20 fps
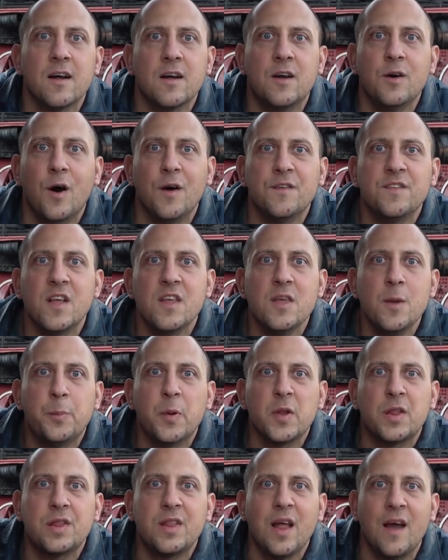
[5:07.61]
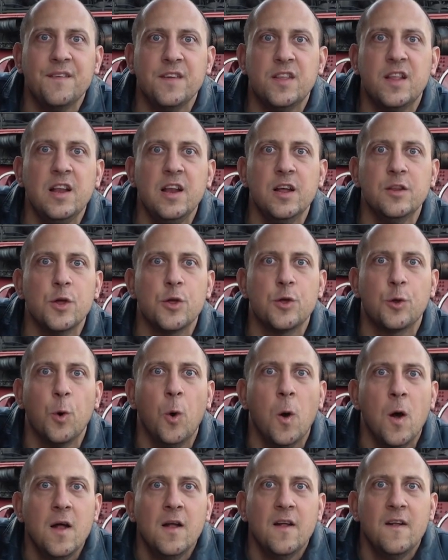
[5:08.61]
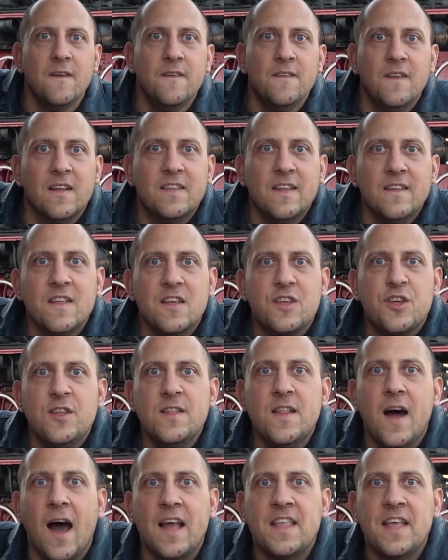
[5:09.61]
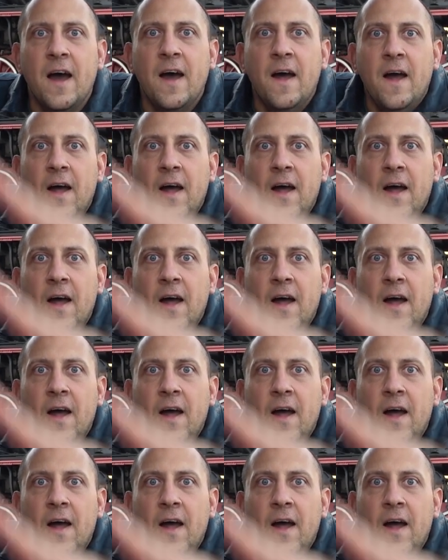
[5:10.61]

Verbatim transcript: главное не подставить Леночку. Надо начинать.